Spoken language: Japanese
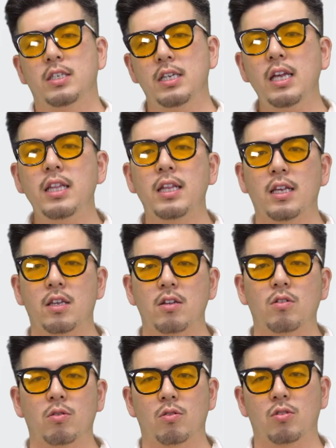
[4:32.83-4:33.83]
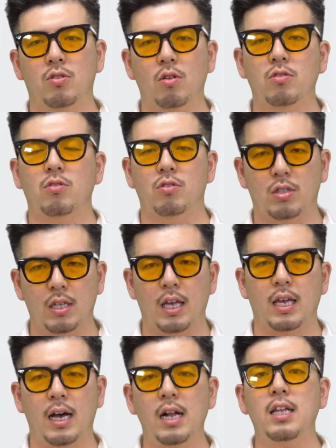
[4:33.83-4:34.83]
家でできることの一つとし
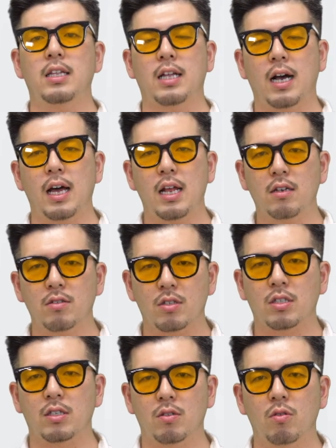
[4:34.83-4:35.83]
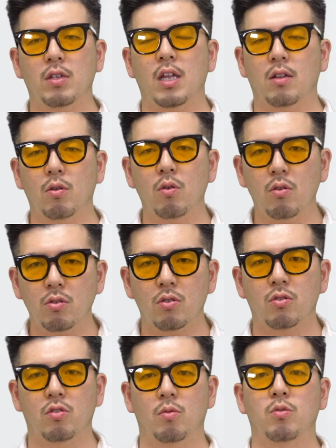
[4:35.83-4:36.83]
て、やはり宝くじのネット購
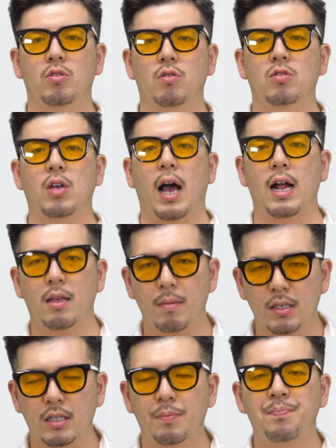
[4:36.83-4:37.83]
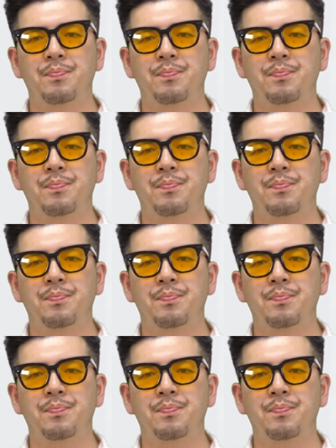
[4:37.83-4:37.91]
入というのも一つあります。